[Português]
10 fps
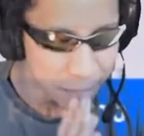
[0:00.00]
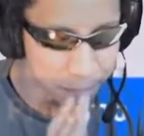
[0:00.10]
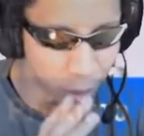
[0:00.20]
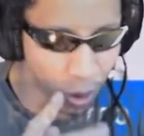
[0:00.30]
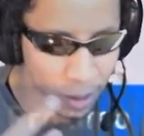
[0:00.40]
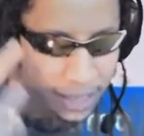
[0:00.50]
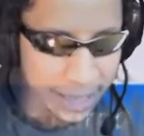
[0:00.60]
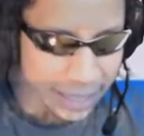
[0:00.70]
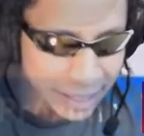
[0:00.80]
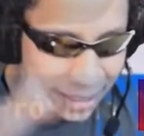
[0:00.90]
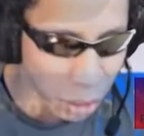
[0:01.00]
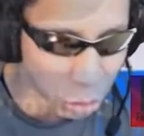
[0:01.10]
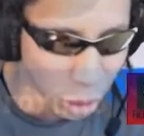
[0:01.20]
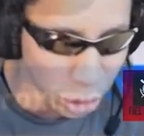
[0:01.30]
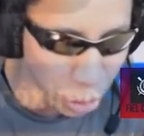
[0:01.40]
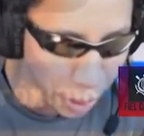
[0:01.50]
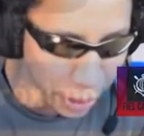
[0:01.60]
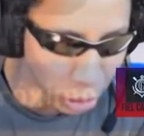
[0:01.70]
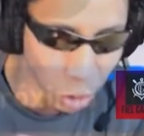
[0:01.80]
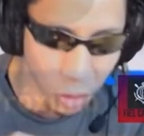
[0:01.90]
Bug e selo do Otom aí,
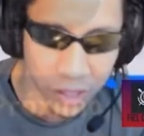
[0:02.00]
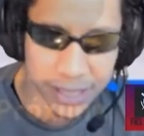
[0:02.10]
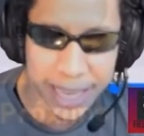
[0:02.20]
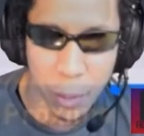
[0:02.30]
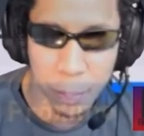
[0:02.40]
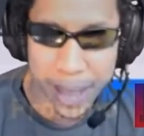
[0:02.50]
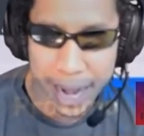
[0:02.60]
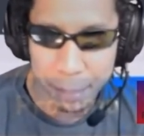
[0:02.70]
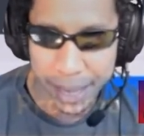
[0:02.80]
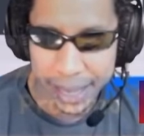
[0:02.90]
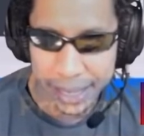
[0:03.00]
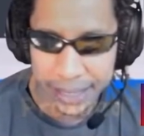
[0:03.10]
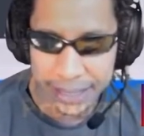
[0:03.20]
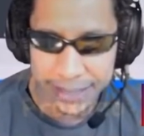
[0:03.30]
Otom oficial, parabéns!